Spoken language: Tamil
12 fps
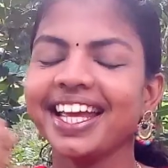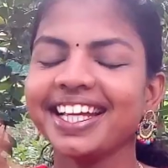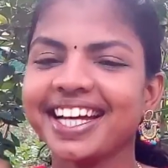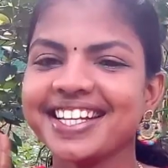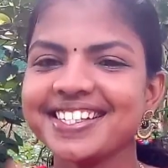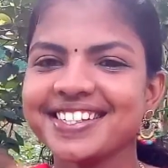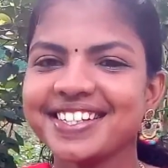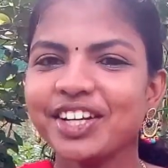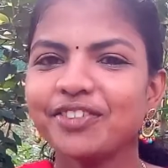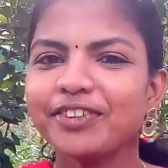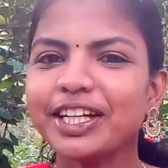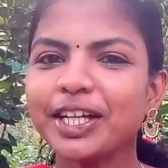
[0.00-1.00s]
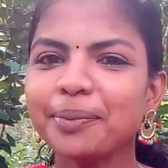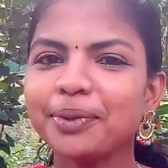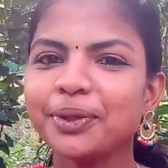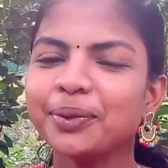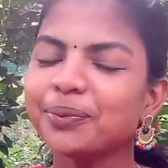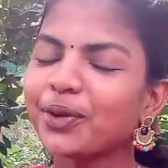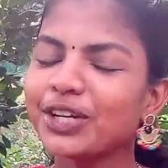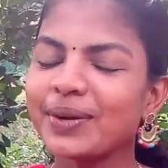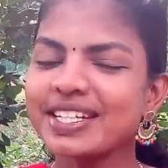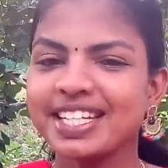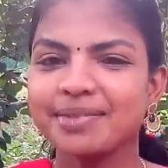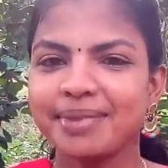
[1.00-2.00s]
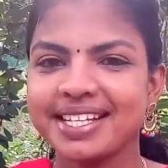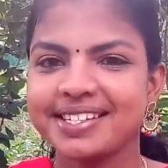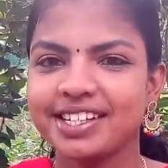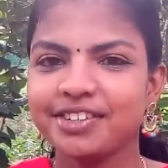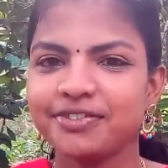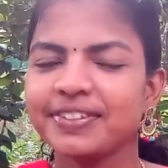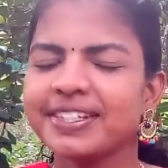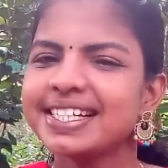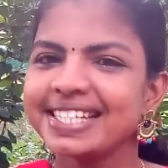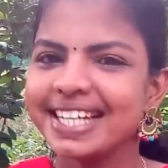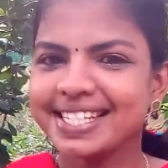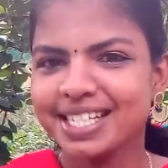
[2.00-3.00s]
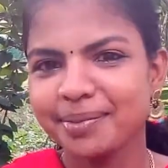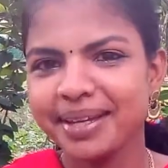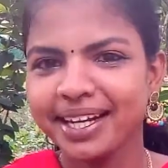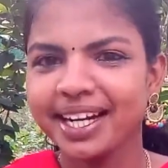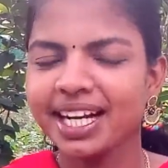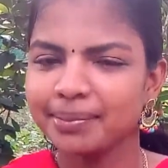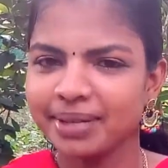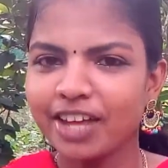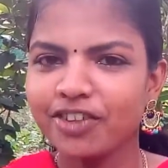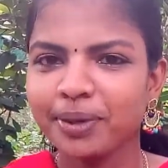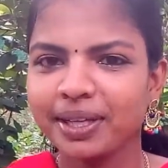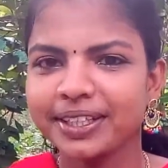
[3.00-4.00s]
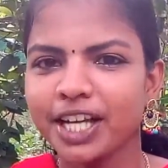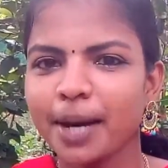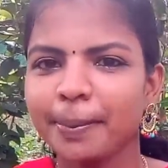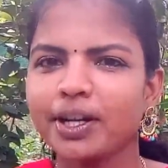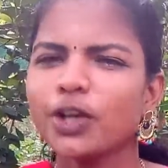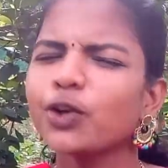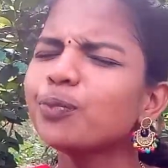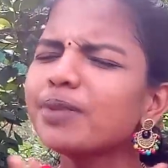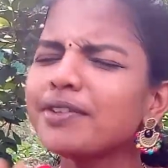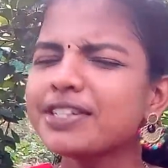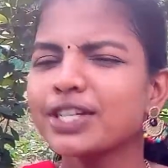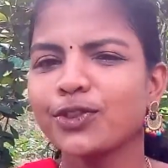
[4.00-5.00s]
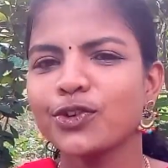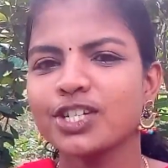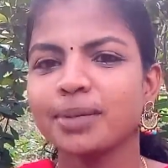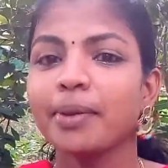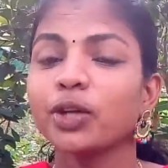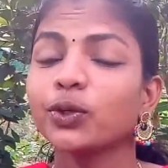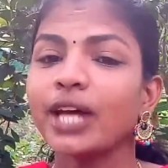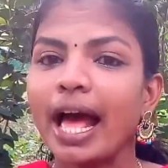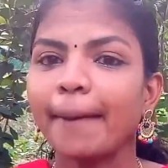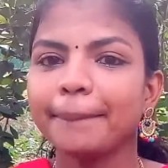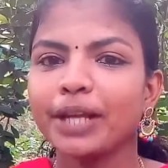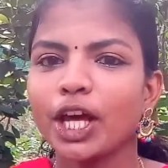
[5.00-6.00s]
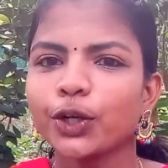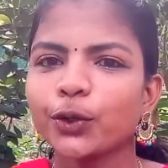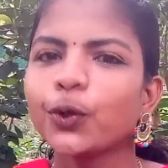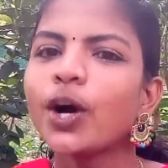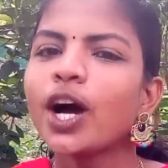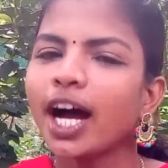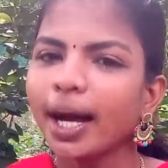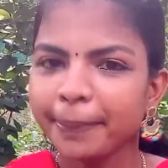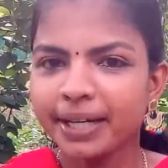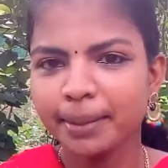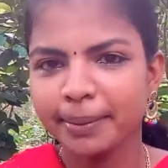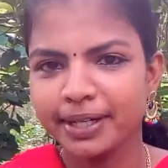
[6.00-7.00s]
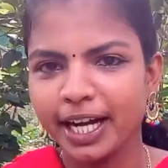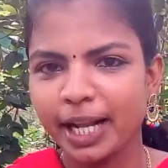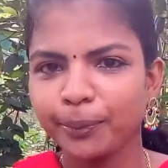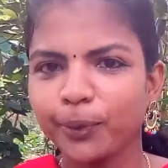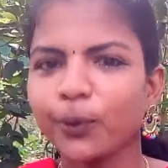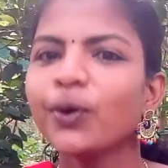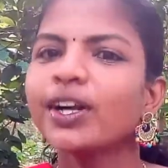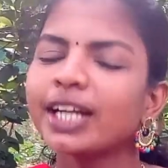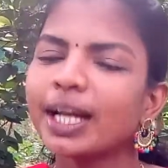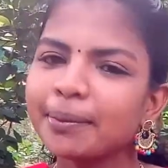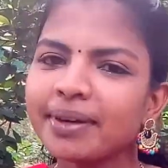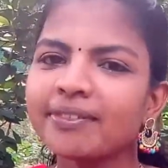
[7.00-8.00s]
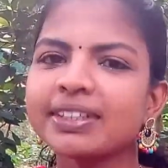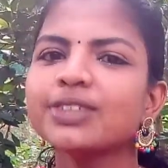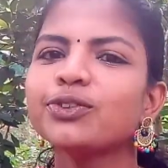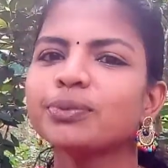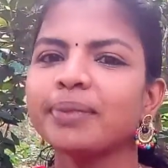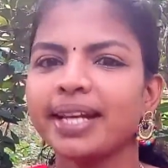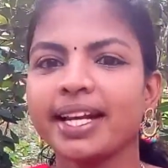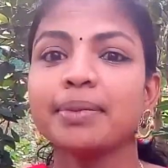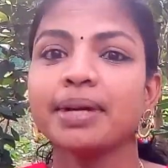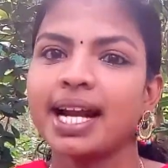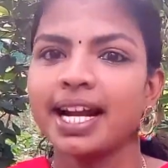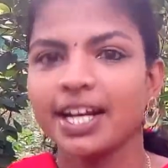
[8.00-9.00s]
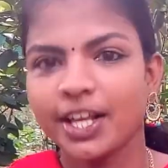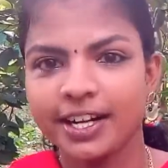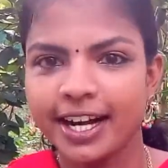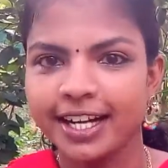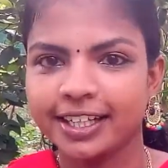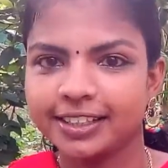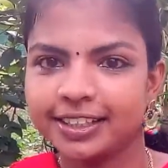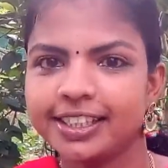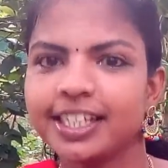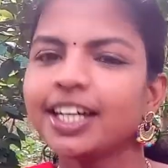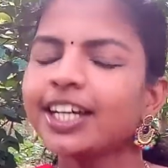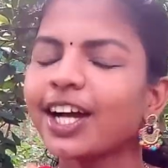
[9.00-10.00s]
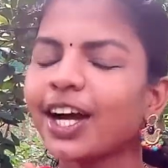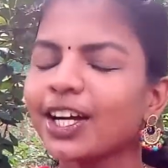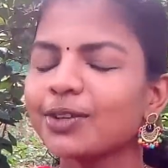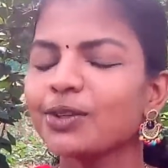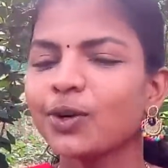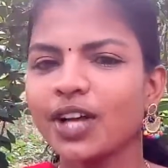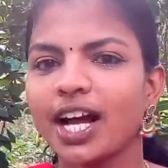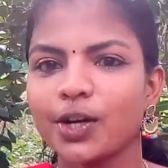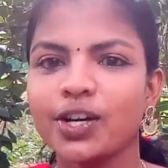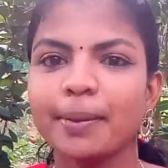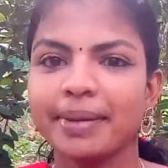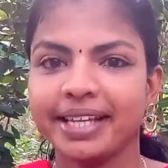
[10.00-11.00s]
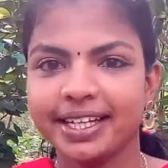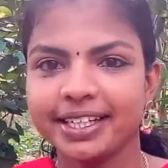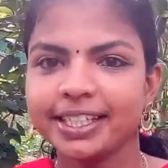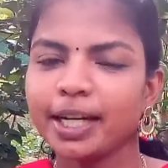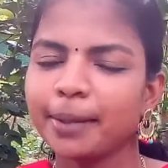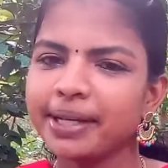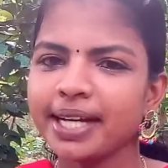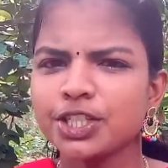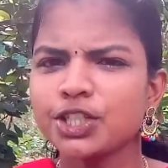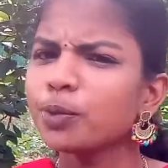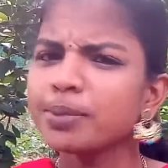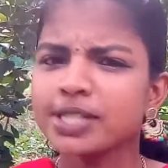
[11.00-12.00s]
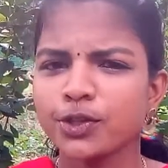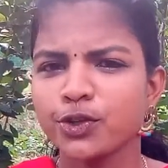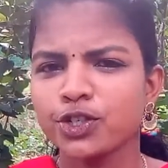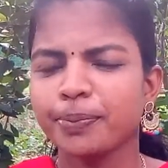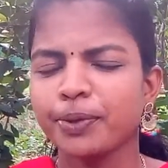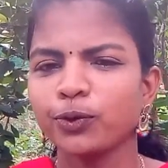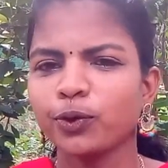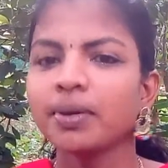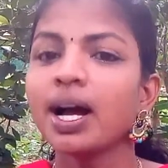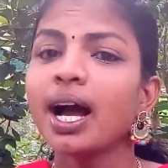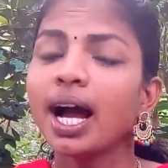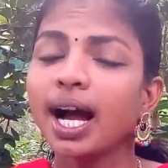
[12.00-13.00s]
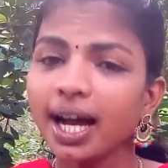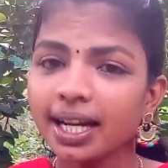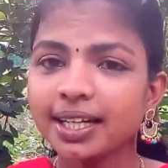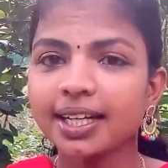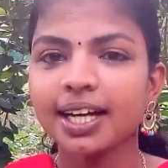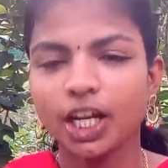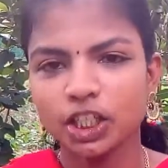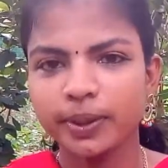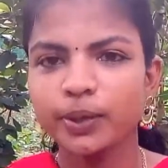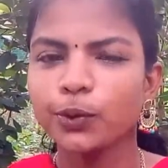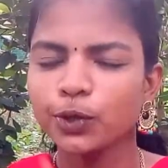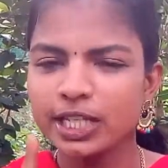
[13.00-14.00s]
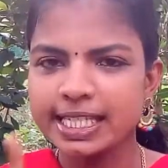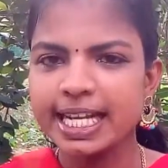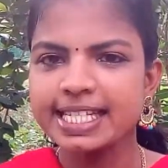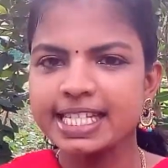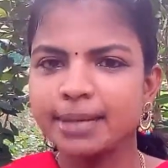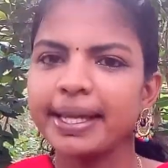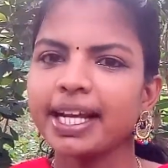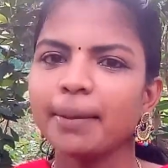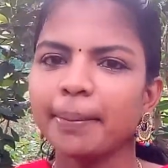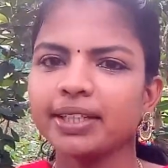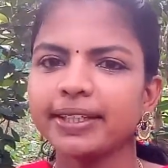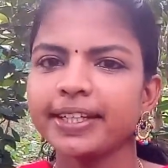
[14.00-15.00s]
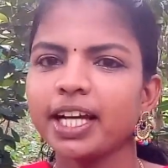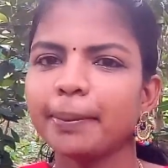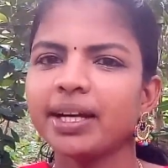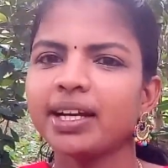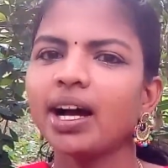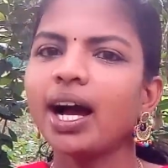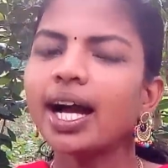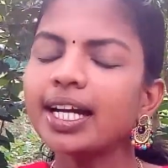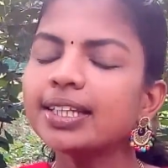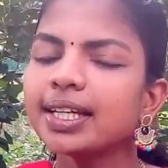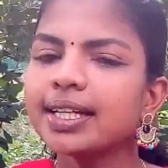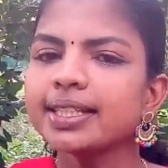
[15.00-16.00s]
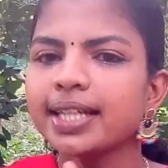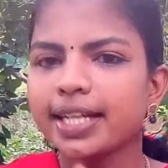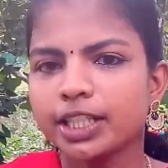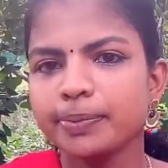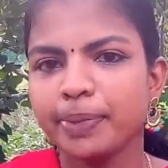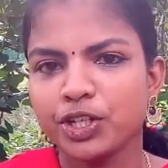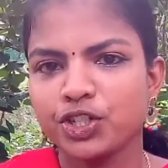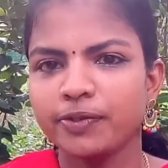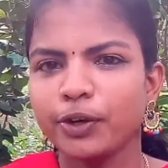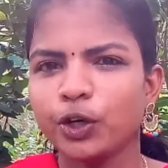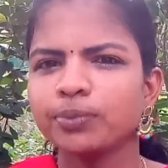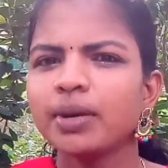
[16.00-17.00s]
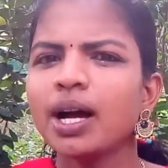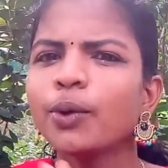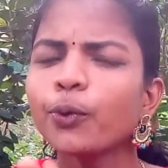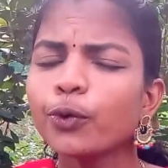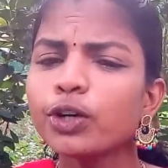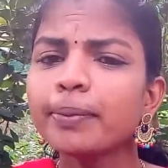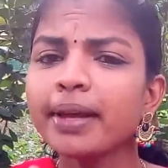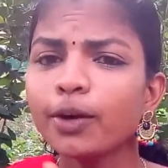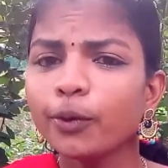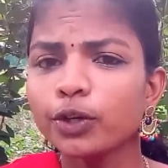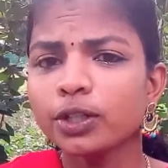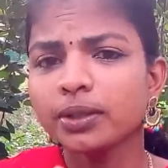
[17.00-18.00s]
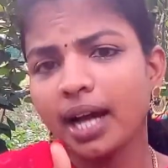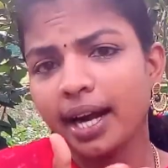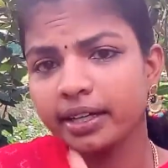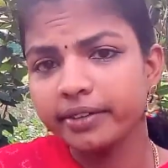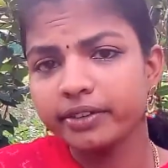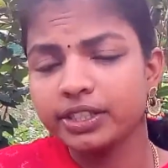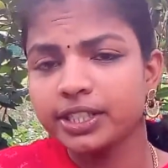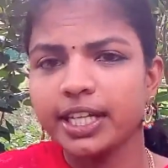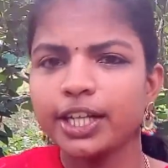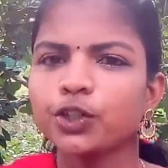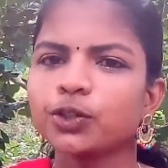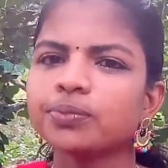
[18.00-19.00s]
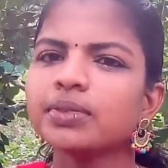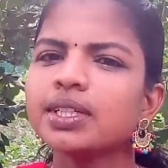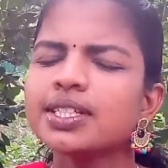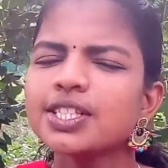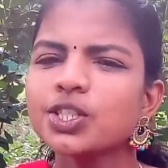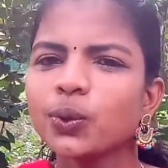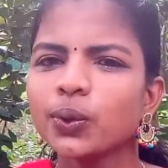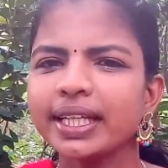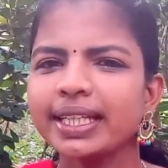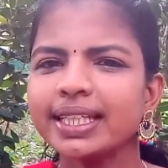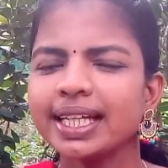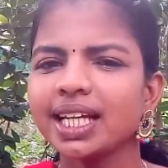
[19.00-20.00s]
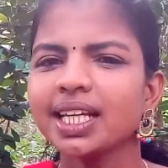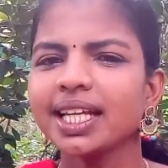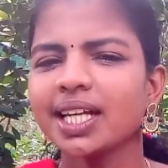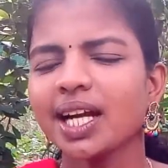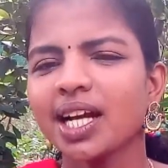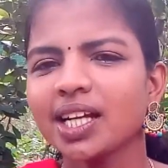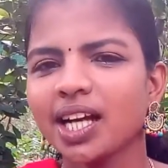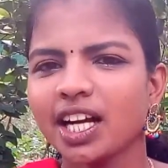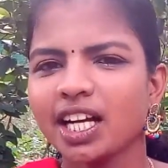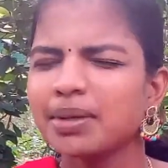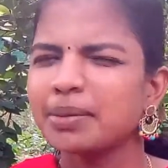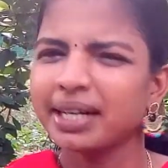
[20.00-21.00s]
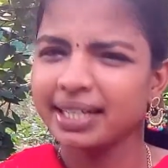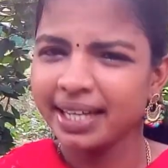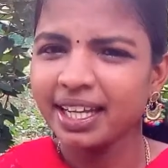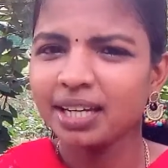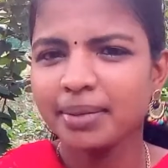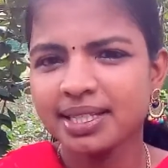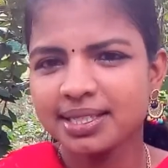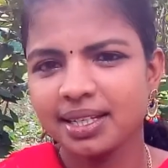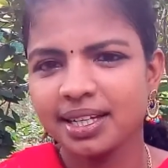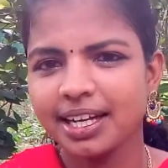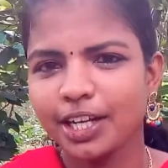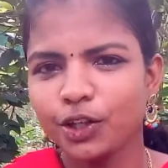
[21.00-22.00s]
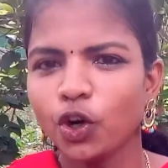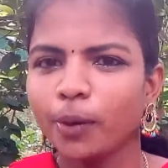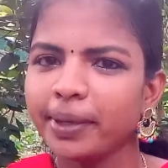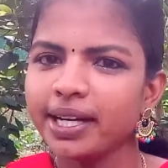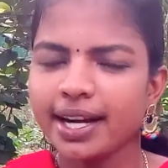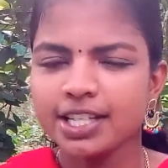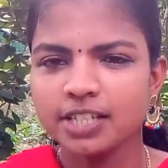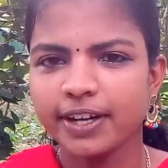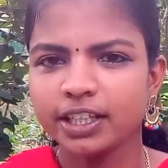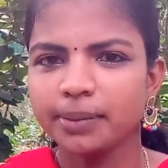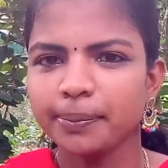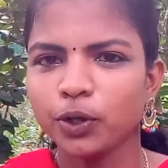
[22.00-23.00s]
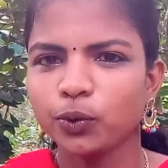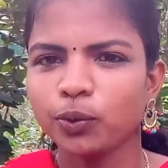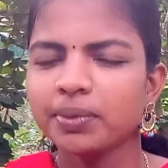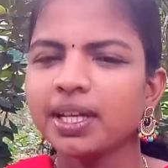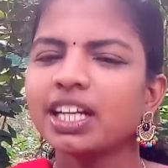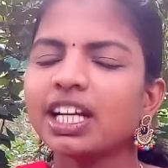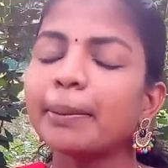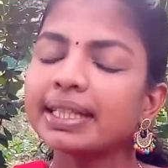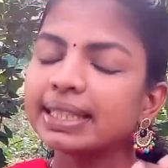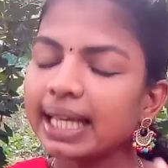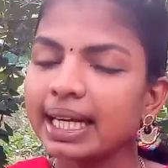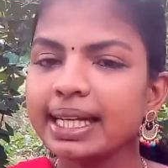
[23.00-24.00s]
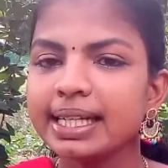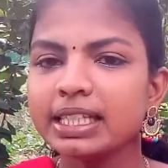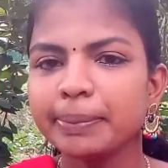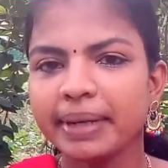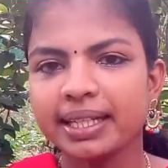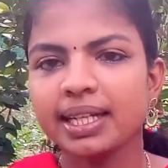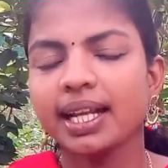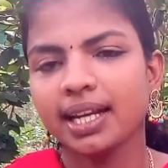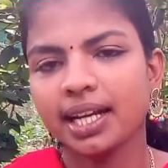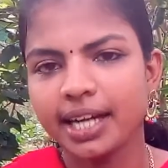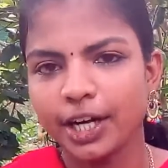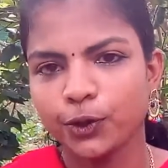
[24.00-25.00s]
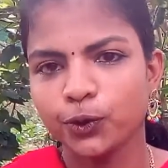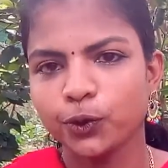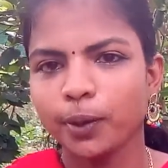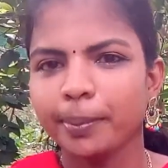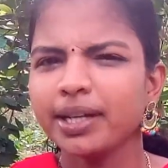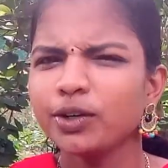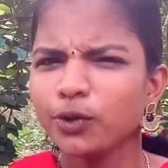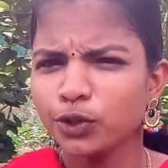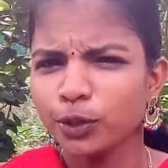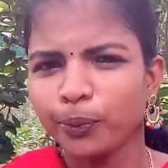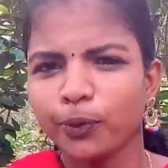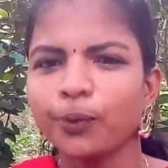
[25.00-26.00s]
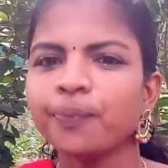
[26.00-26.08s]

ஹே கைஸ் வெல்கம் டு மோட்டிவேஷன் மை செல்ஃப் சில சமயங்களில் நம்ம லைஃப் பார்த்திங்க அப்படின்னா ரொம்பவே சந்தோஷமாக இருக்கும் ஹாப்பியாக இருக்கும் அப்போ நம்ம நினைப்போம் நம்ம வந்து உண்மையிலேயே நமக்கு நல்ல நேரம் நடக்குது கடவுளோட அருள் நமக்கு இருக்குது அப்படின்னு நினச்சி ரொம்ப சந்தோஷப்படுவோம் ஆனால் அதுவே ஒரு சில சமயங்களை பார்த்தீங்க அப்படின்னா அடுத்தடுத்தடுத்து பிரச்சனை வரும் ஒன்றுமே இல்லை ஒன்று அடி விழுந்துகிட்டே இருக்கும் ஸோ இதுக்கெல்லாம் என்னடா காரணம் நமக்கு நேரமே சரியில்லையோ அப்படின்னு நினச்சி வருத்தப்படுவோம் நம்ம தலையெழுத்துப்படி தானே எல்லாம் நடக்கும் அப்படின்னு நொந்து